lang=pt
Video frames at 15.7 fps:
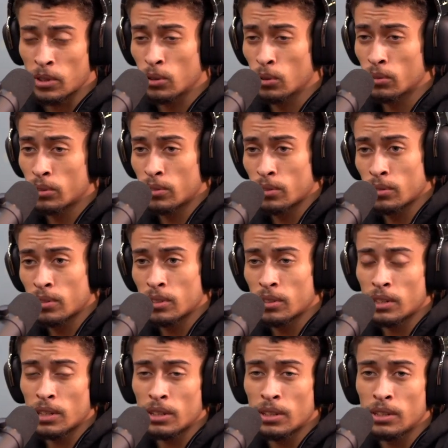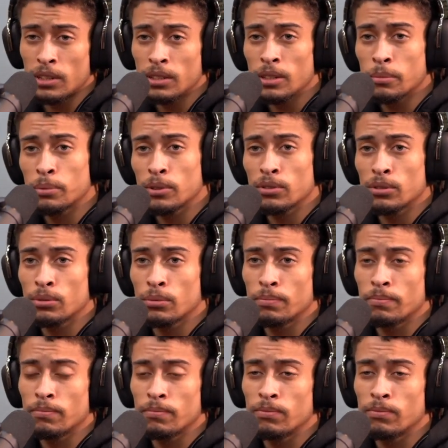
E eu conheci o Zetri ali, depois eu,